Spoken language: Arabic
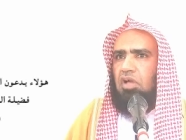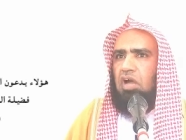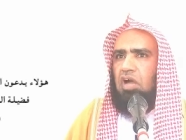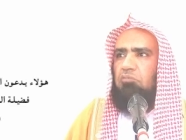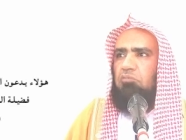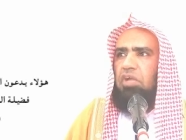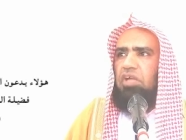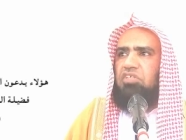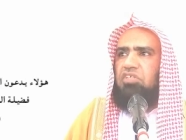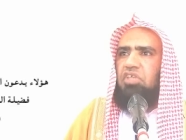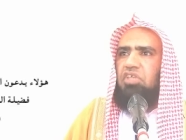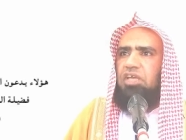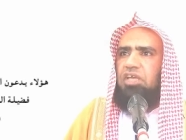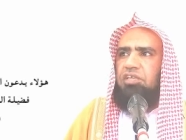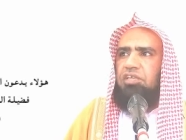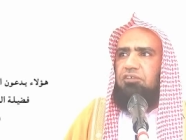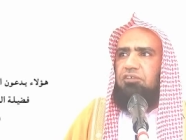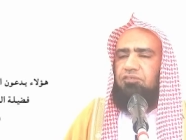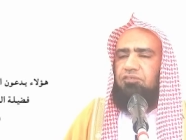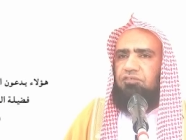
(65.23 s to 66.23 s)
اما
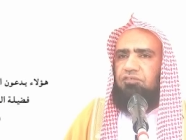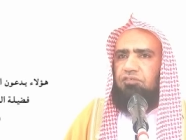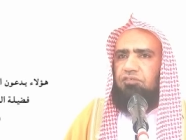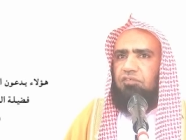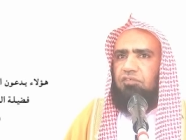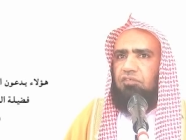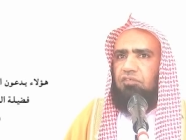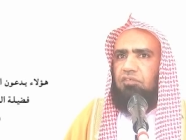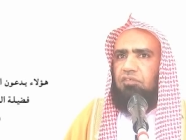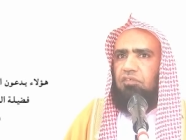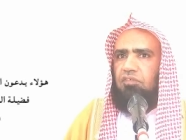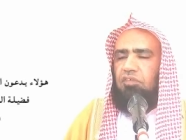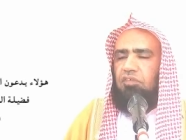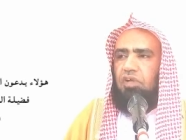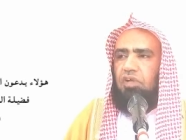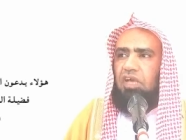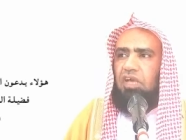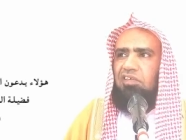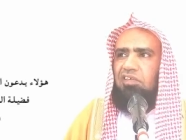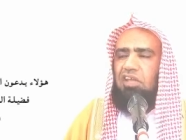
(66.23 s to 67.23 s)
سيف
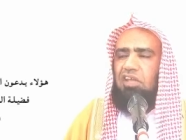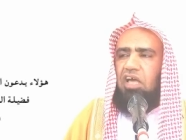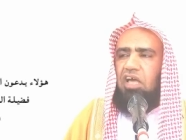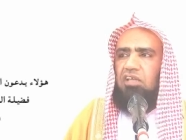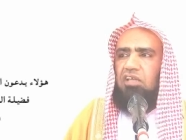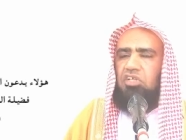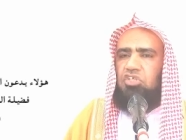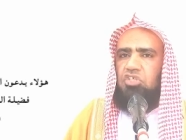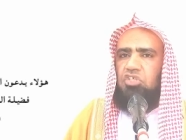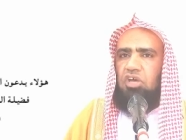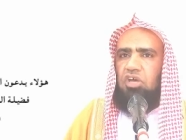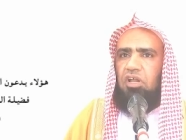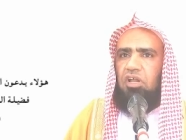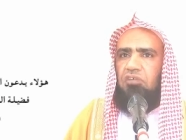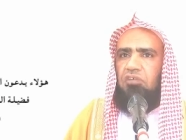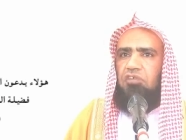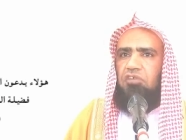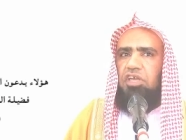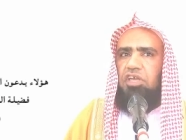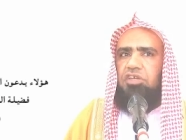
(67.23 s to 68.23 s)
غير اهل
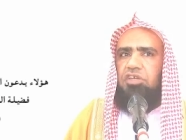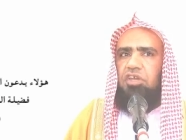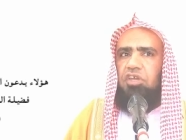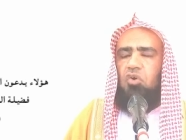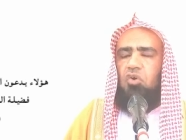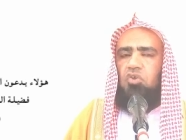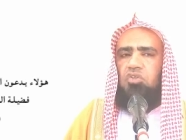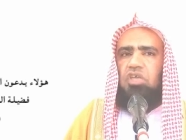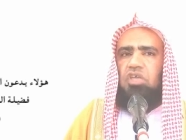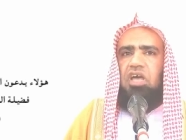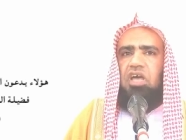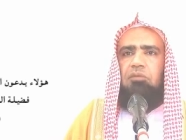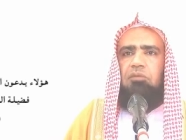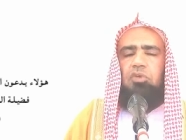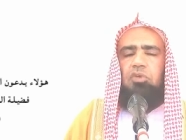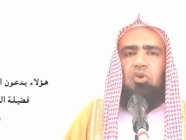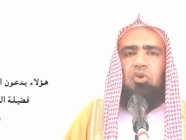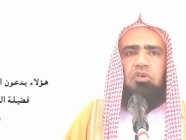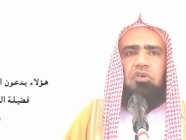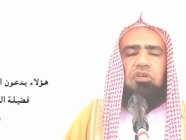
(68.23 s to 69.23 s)
الشرع فانه
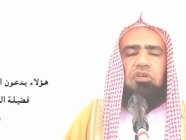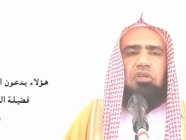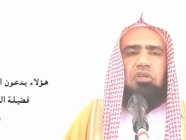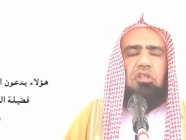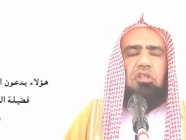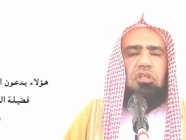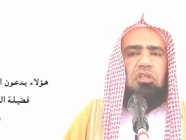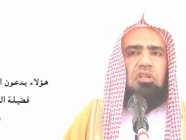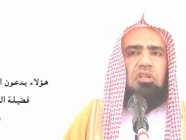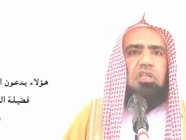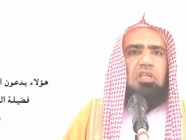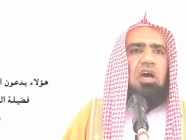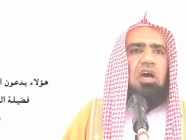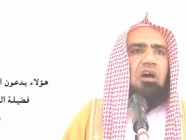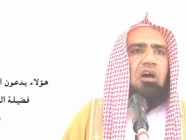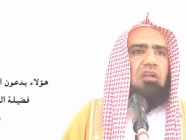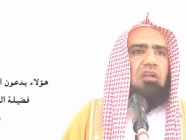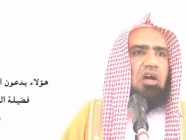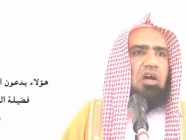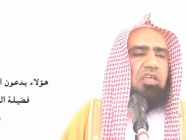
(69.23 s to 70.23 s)
تابع
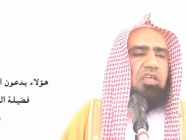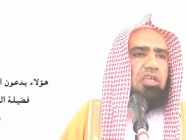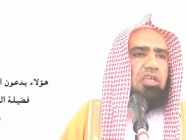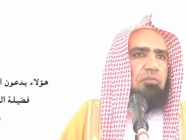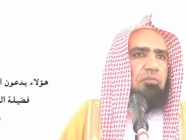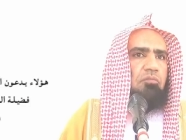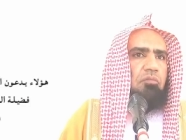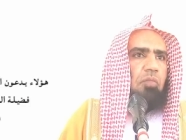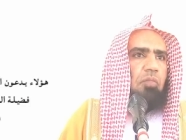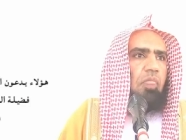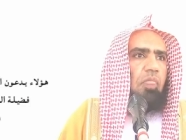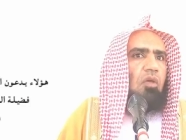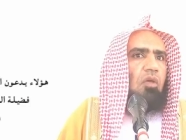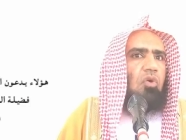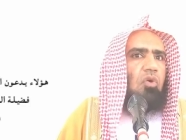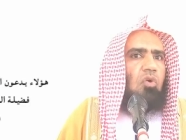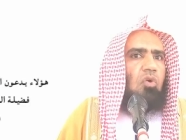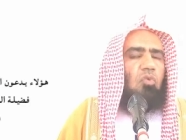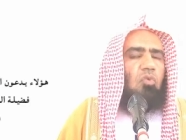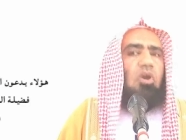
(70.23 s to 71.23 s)
لارائهم
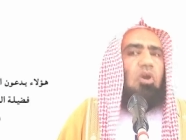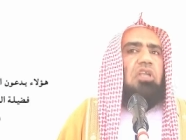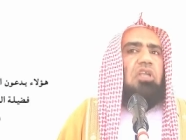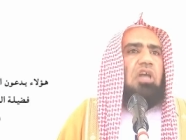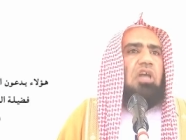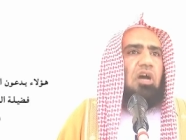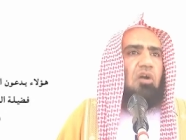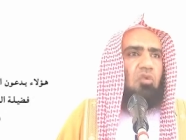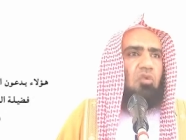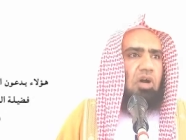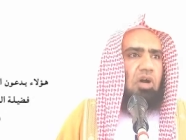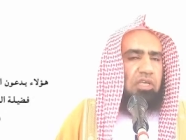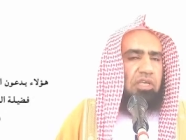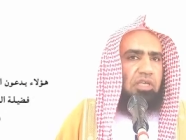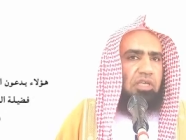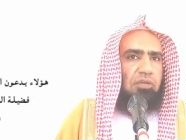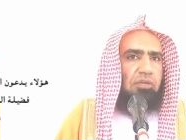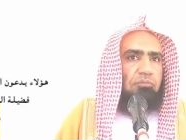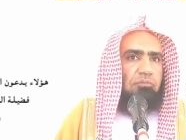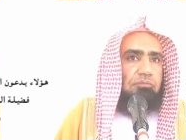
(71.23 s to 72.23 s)

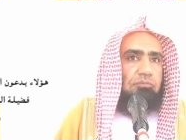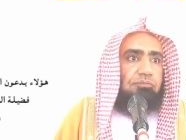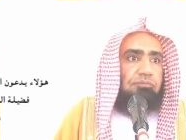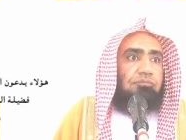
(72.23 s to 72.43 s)
ولاهوائهم